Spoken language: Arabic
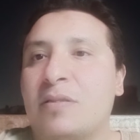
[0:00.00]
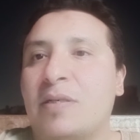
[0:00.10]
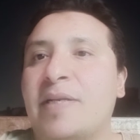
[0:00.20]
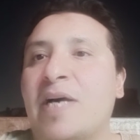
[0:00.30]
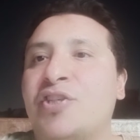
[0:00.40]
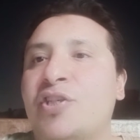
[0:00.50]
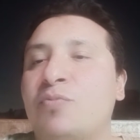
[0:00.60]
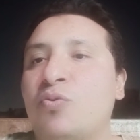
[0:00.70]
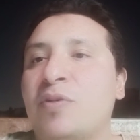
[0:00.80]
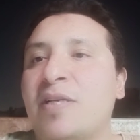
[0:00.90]
أنا
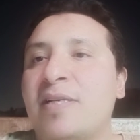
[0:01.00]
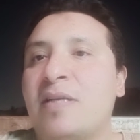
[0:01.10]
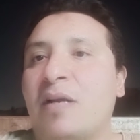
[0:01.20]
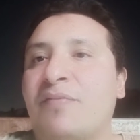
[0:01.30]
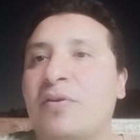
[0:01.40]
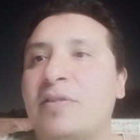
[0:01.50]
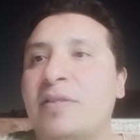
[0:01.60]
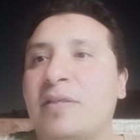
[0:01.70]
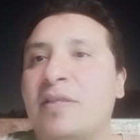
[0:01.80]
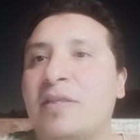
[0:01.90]
عشمت الناس على
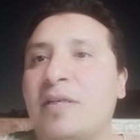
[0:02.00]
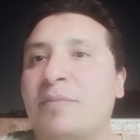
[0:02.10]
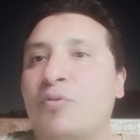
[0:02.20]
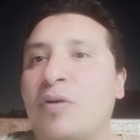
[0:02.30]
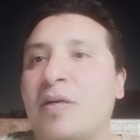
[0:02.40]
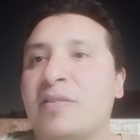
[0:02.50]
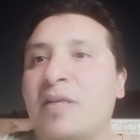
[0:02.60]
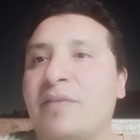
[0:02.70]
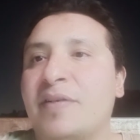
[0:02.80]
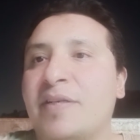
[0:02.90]
الفاضي إن إيه بكرة
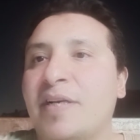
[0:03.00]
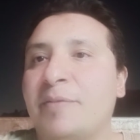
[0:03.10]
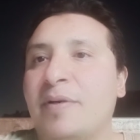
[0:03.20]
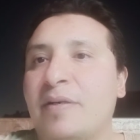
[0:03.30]
هنصلي في الجامع